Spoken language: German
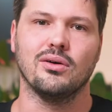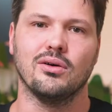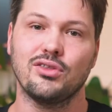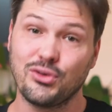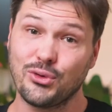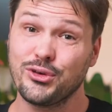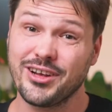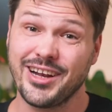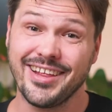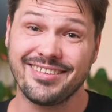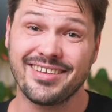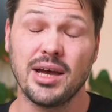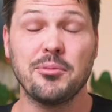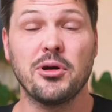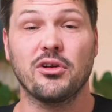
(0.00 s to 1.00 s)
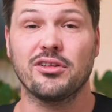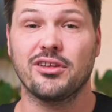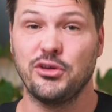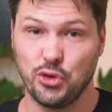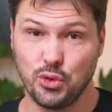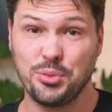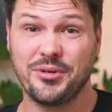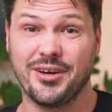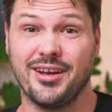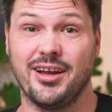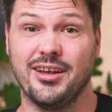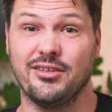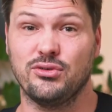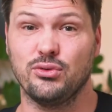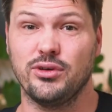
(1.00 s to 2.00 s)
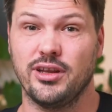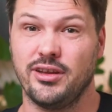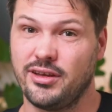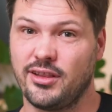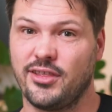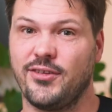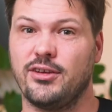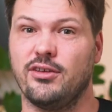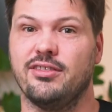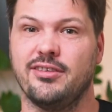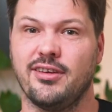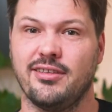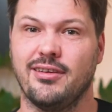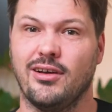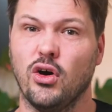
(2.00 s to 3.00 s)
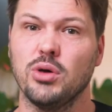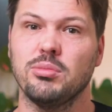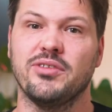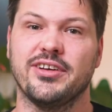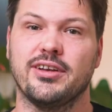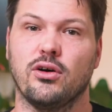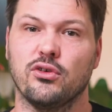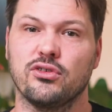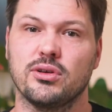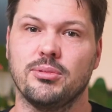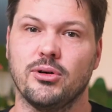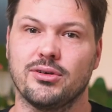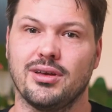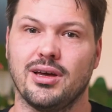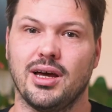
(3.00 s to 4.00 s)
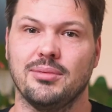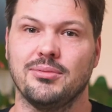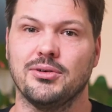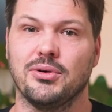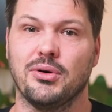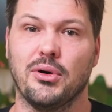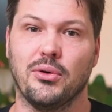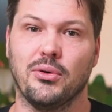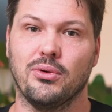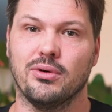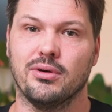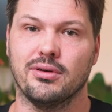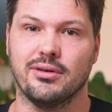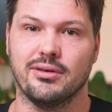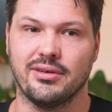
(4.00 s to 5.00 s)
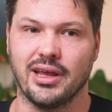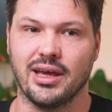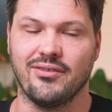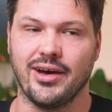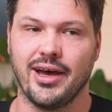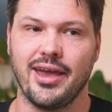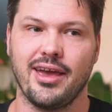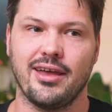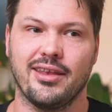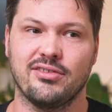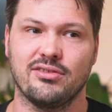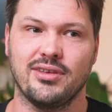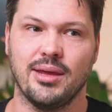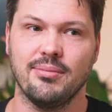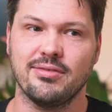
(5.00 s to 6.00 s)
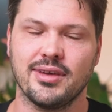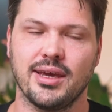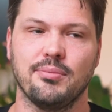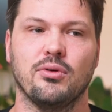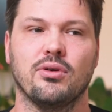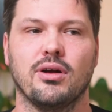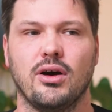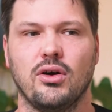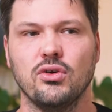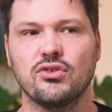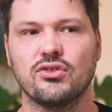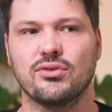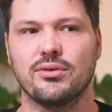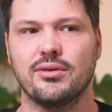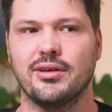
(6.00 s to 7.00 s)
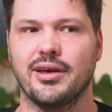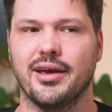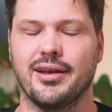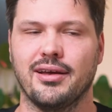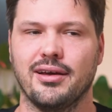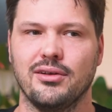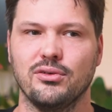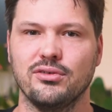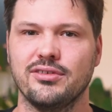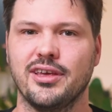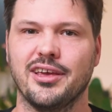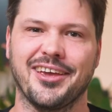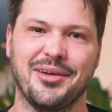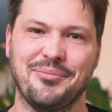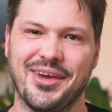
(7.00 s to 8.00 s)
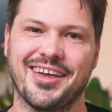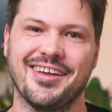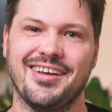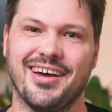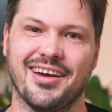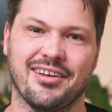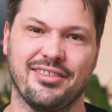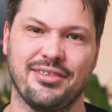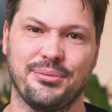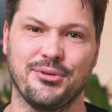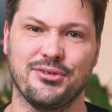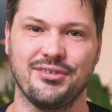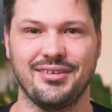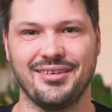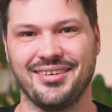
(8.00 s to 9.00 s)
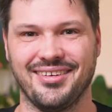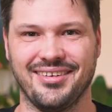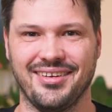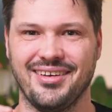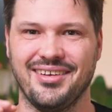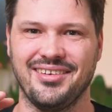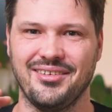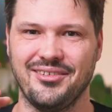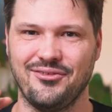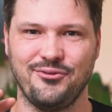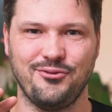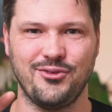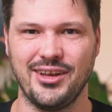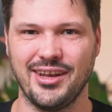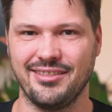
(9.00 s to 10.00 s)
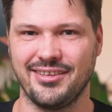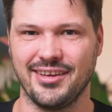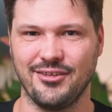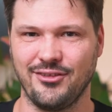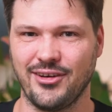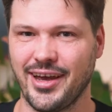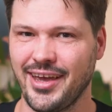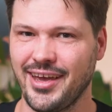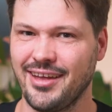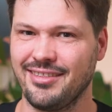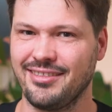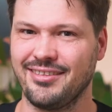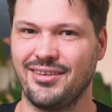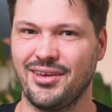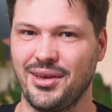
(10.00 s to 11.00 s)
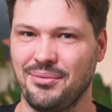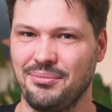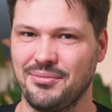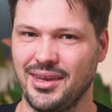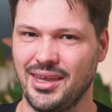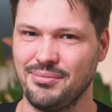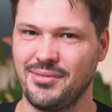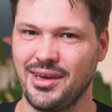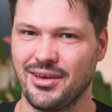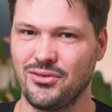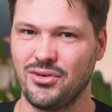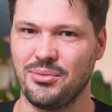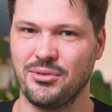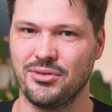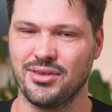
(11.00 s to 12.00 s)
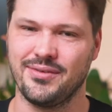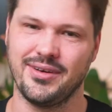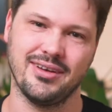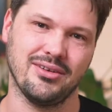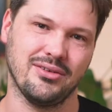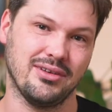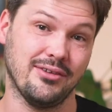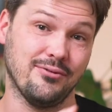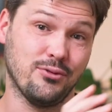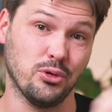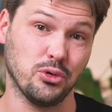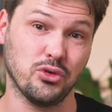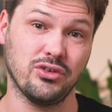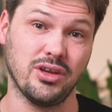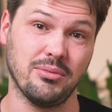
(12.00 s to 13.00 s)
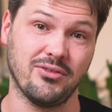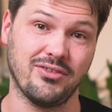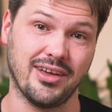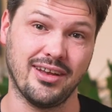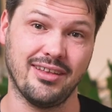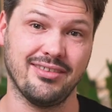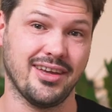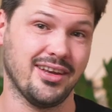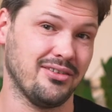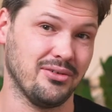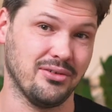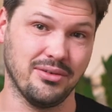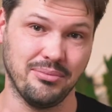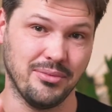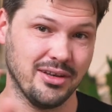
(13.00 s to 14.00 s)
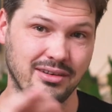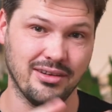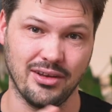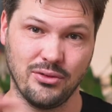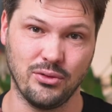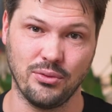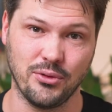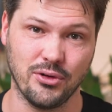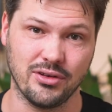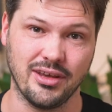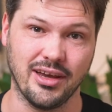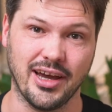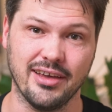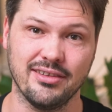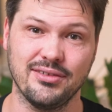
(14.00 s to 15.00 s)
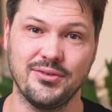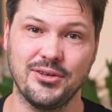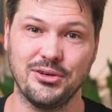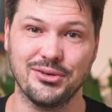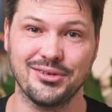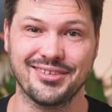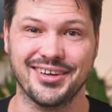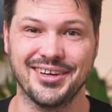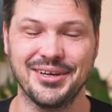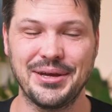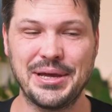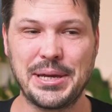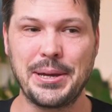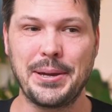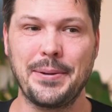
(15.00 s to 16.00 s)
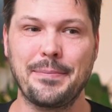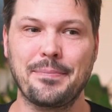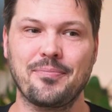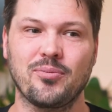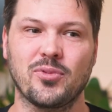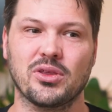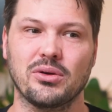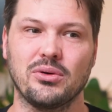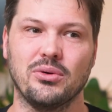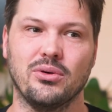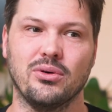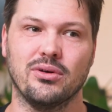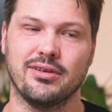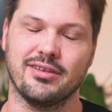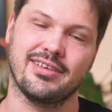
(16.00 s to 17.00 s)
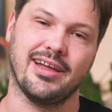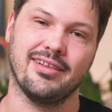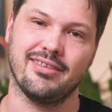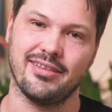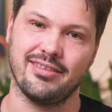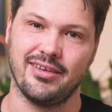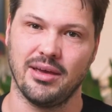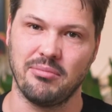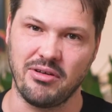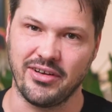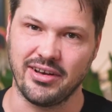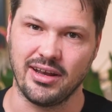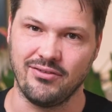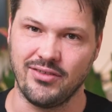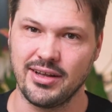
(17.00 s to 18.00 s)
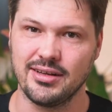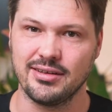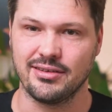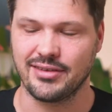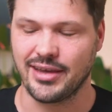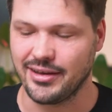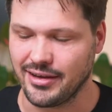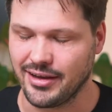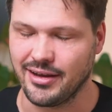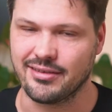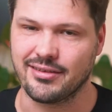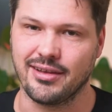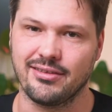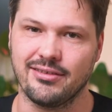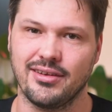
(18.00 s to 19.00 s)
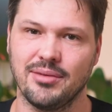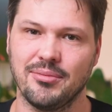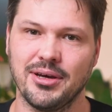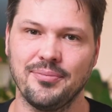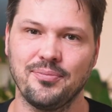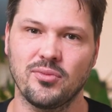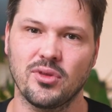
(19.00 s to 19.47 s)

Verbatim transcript: Und zu guter Letzt kam ja auch noch der YouTube-Kanal hinzu, den ich ja 2016 auch immer weiter ausgebaut habe. Und der war ja zu dem Zeitpunkt auch schon in einer lustigen Gemengelage zwischen finanzielle Freiheitsthemen, Nebeneinkommen und so weiter und den Fotothemen auf der anderen Seite und mittendrin irgendwo noch die Reisevideos. Ja. Und das Ganze hat sich ja immer weiterentwickelt, das kennt ihr ja, das ganze Thema.